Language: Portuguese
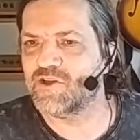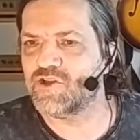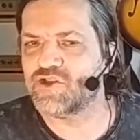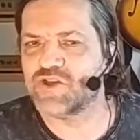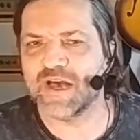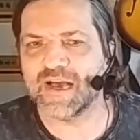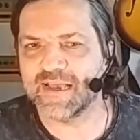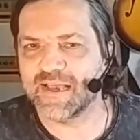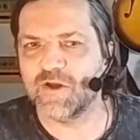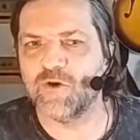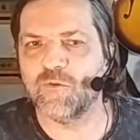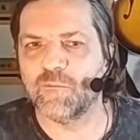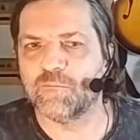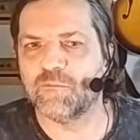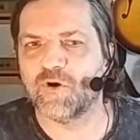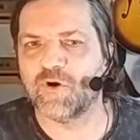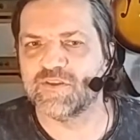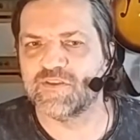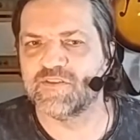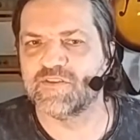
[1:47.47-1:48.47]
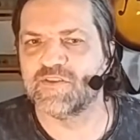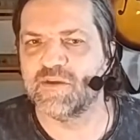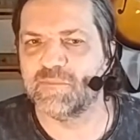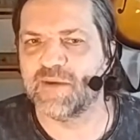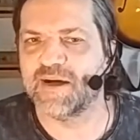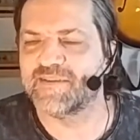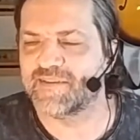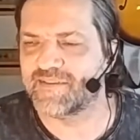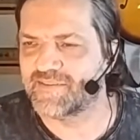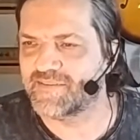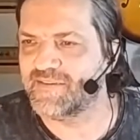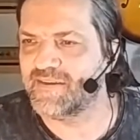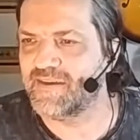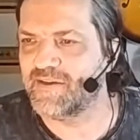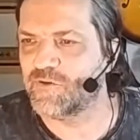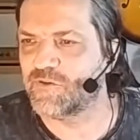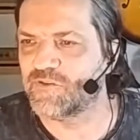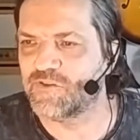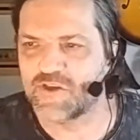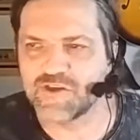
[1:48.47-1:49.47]
já que não pode ser mais
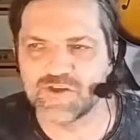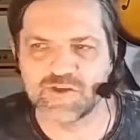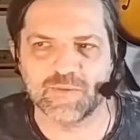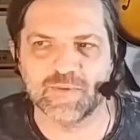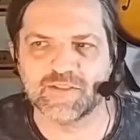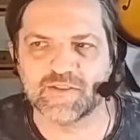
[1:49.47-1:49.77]
assim, ou seja,